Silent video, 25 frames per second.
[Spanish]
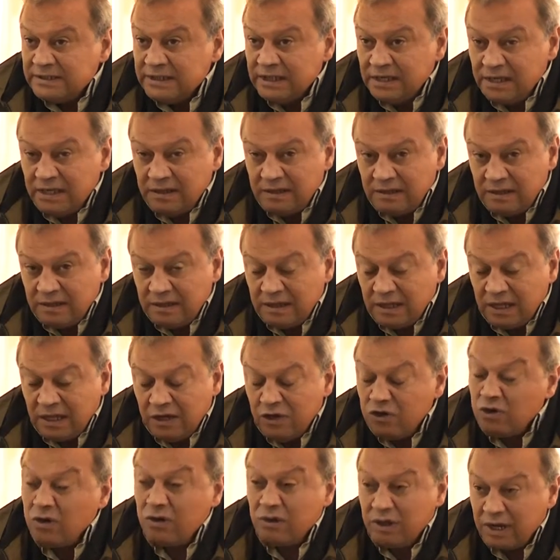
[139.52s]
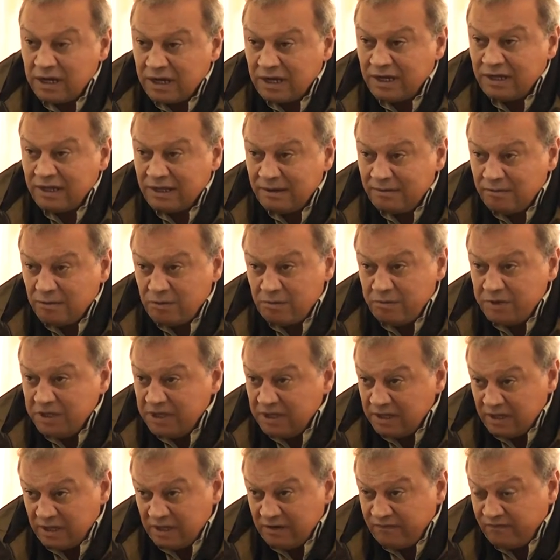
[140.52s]
este, no descartamos
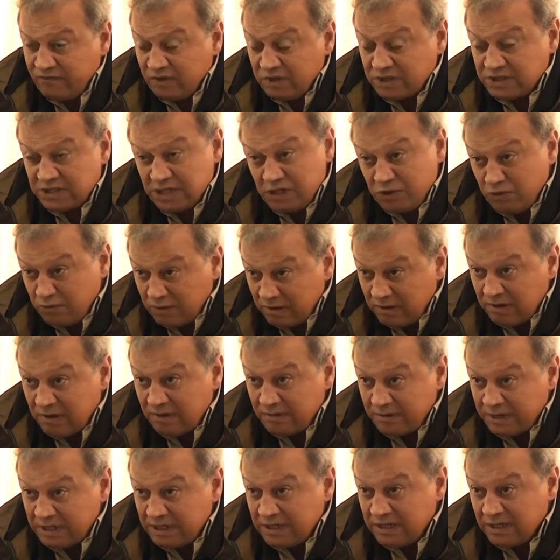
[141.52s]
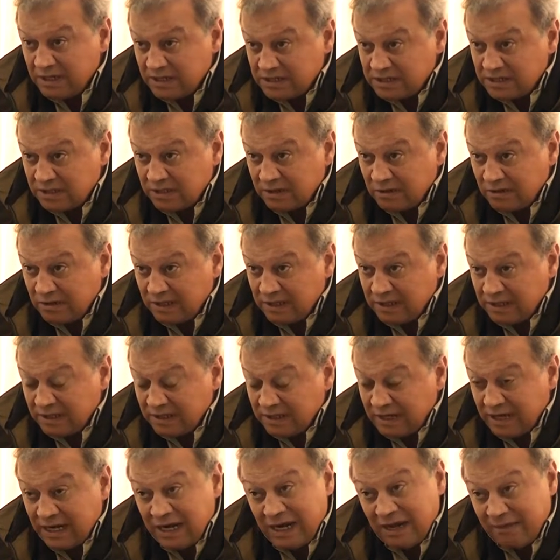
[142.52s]
medidas de fuerza nuevamente en el Cerro
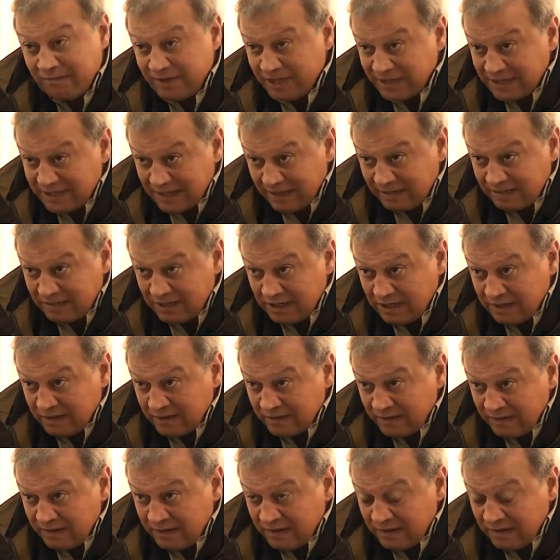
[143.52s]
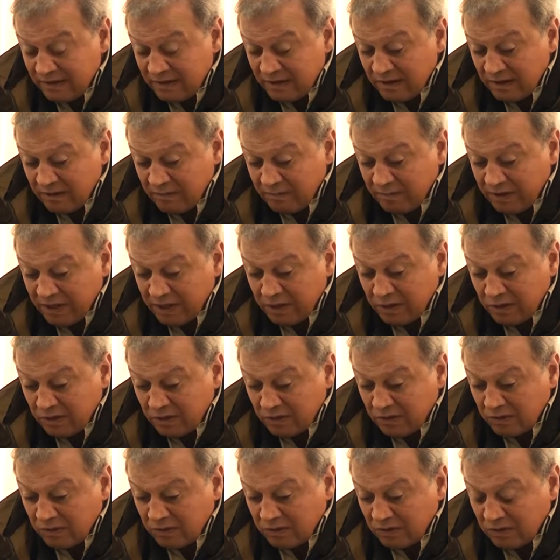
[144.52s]
Catedral. Lamentable,
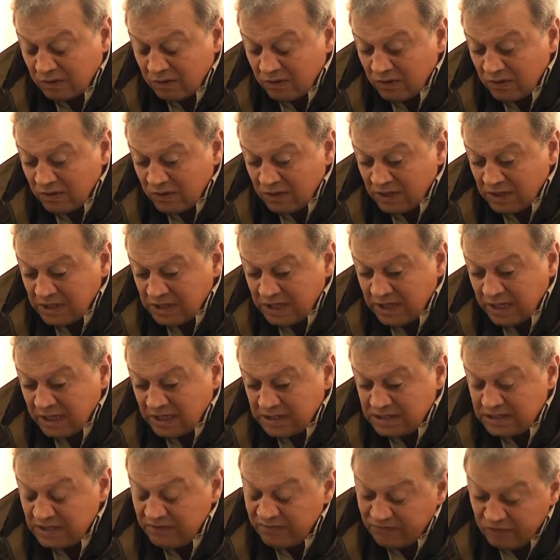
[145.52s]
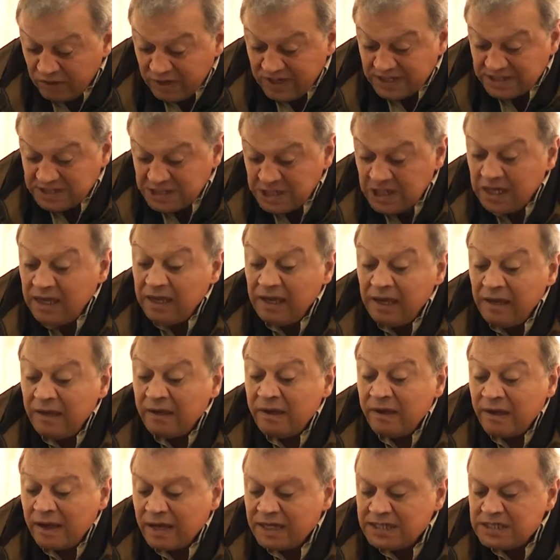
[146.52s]
pero eh, si fuera así,
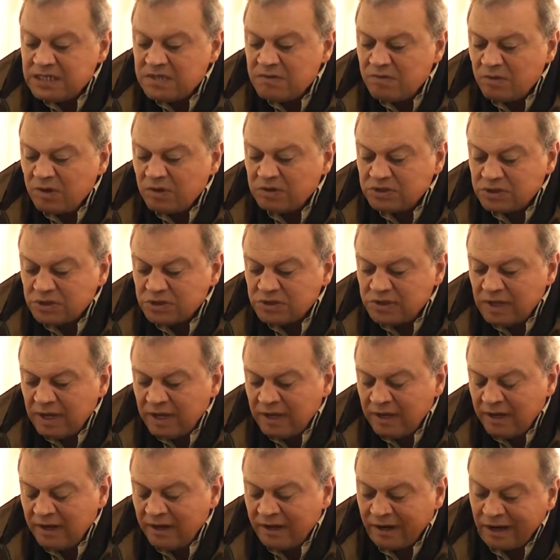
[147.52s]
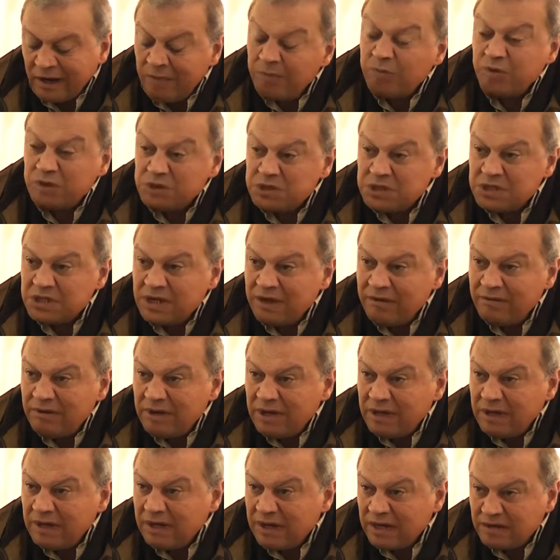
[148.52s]
hacemos eh,
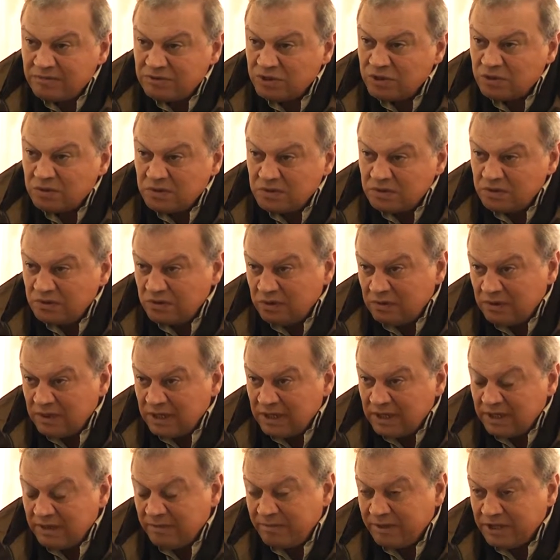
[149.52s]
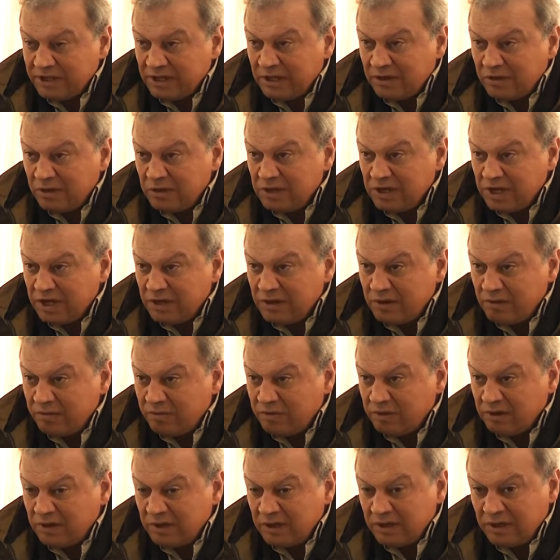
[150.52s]
responsable absoluto a Alta Patagonia, ¿no?
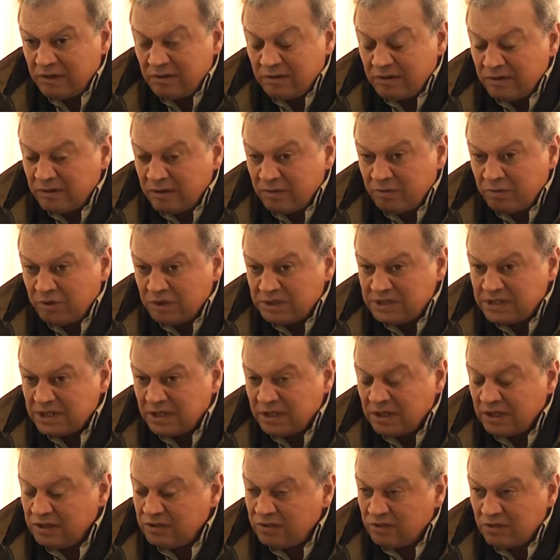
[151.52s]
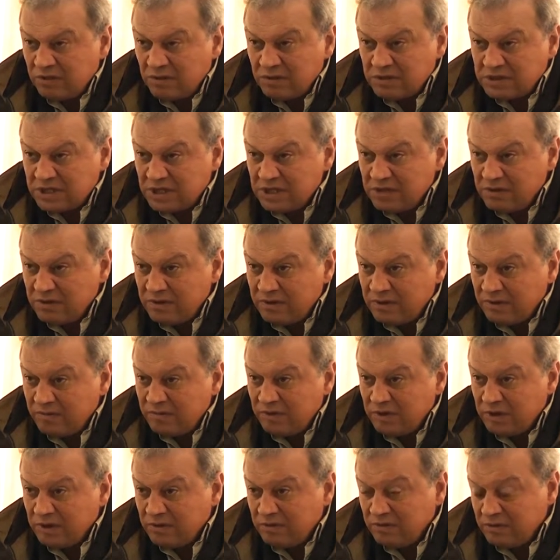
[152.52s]
Porque no, puede ser que todos los años
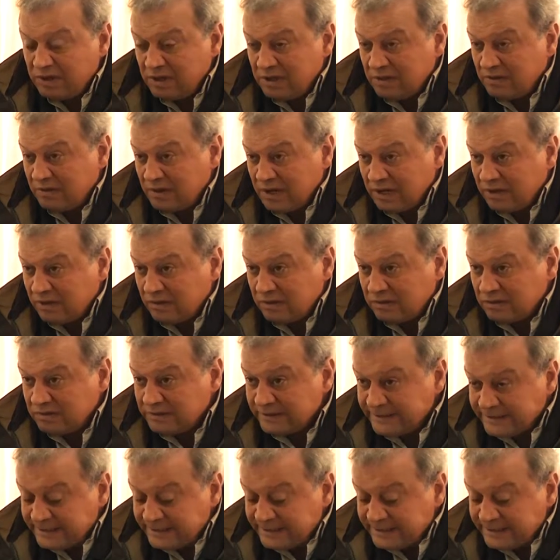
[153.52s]
estemos discutiendo algo